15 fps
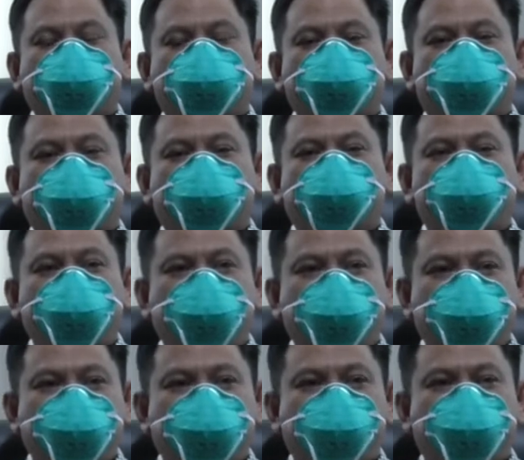
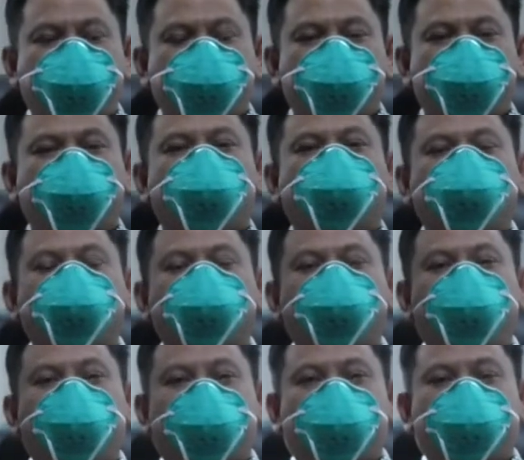Sukabumi itu
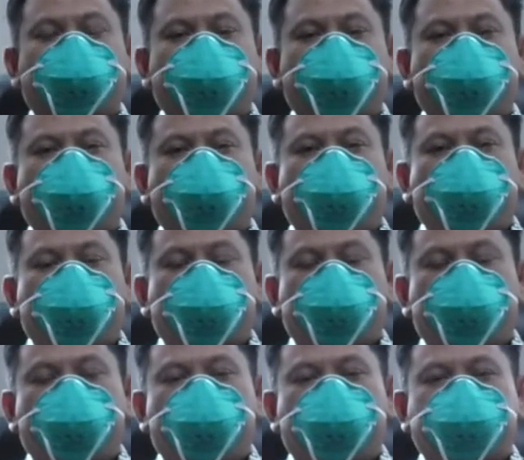jumlah e,
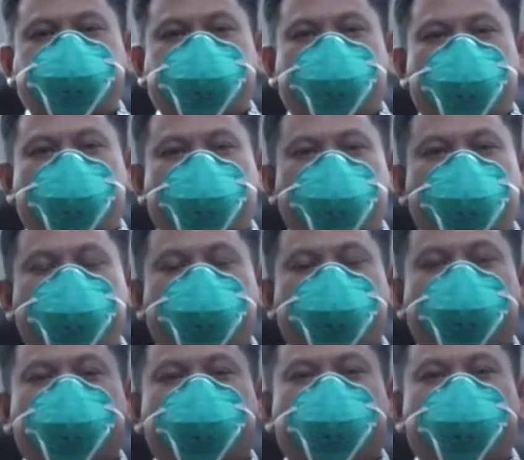
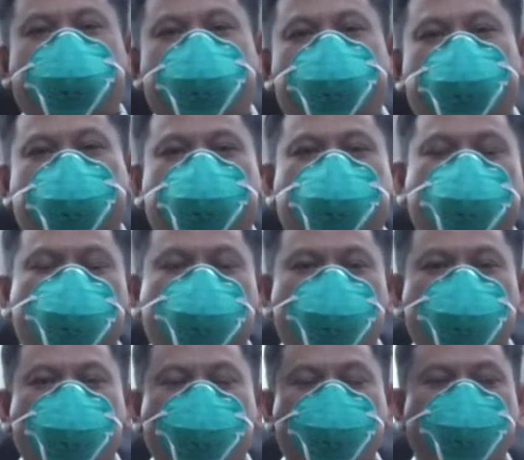kecamatannya adalah
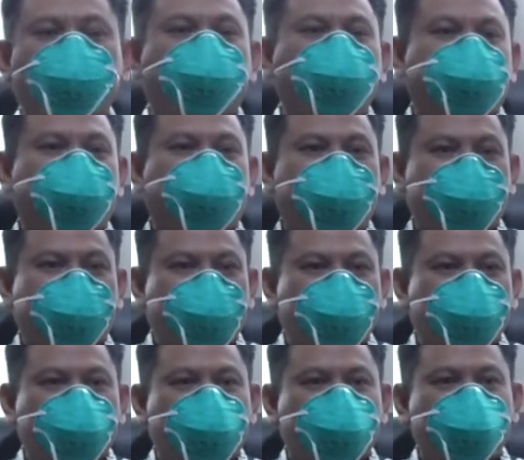47 kecamatan
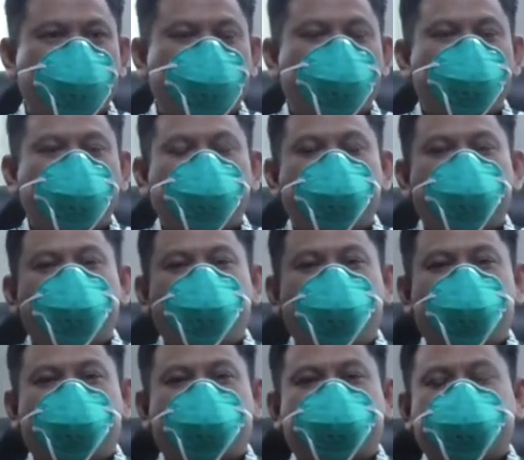ya,
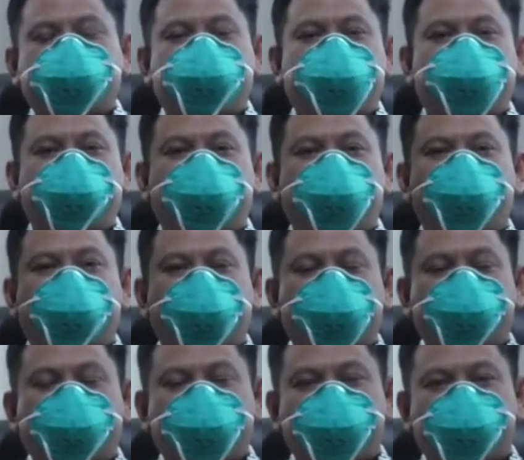berbatasan dengan
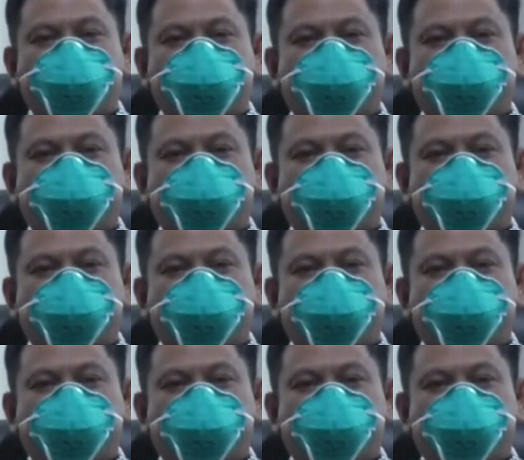Banten.